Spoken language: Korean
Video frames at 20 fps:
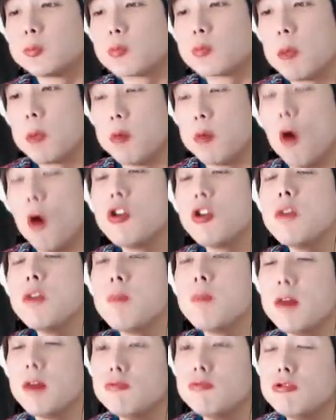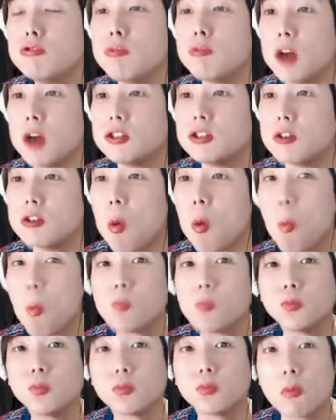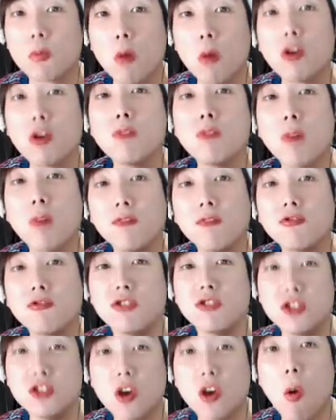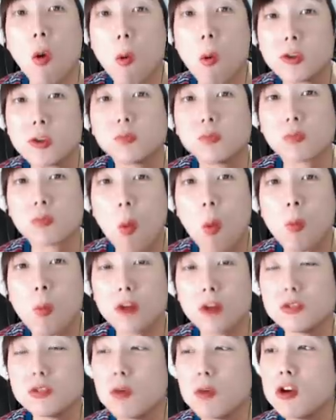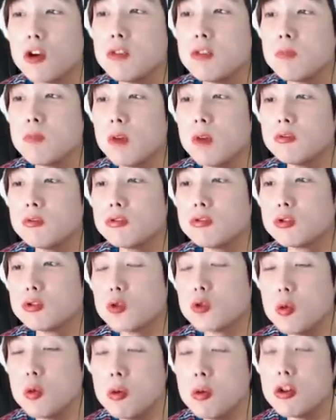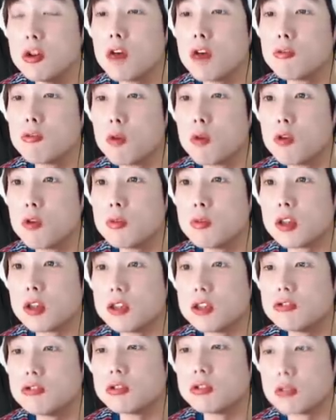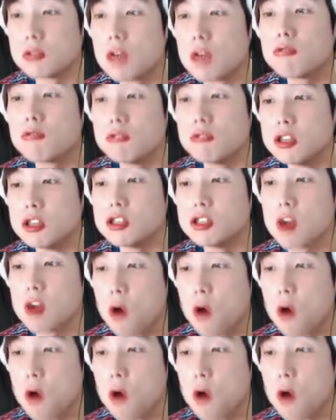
명인만두도 맛있어. 음, 명인만두 인정. 맞아, 명인만두도 쫄면하고 먹으면 개, 개꿀이지.